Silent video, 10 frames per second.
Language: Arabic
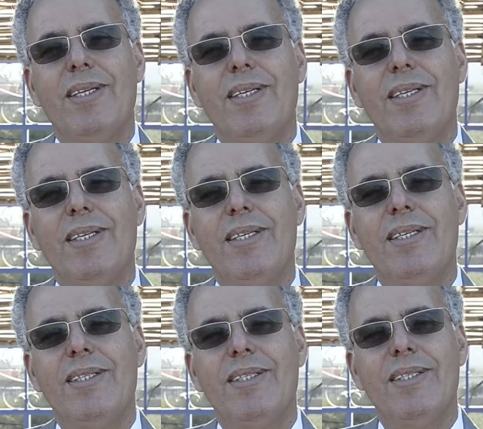انا
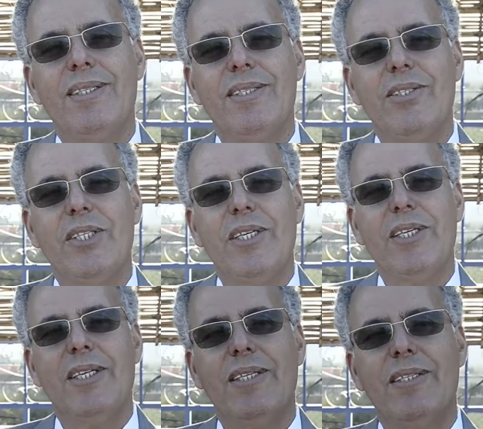جيت
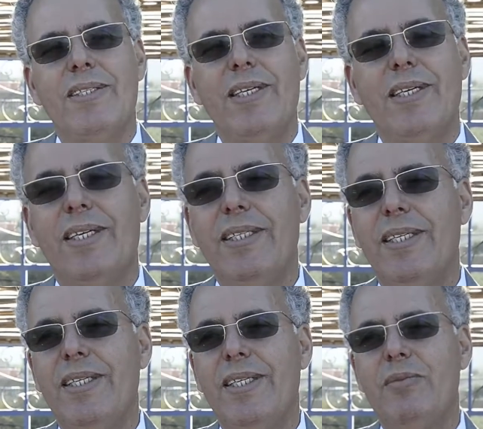استقريت
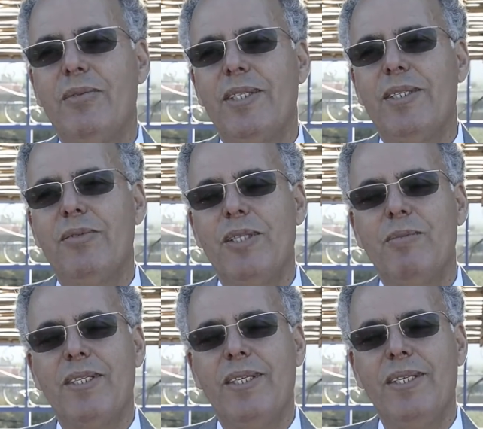هنا في
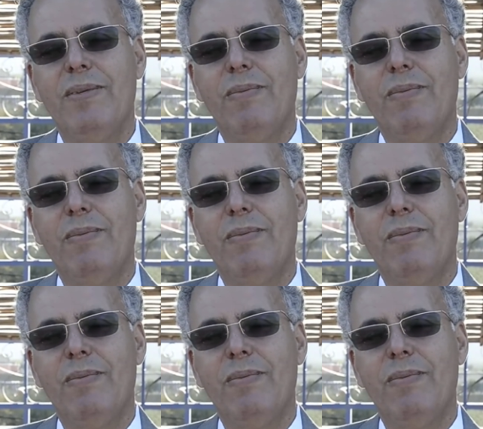امسكر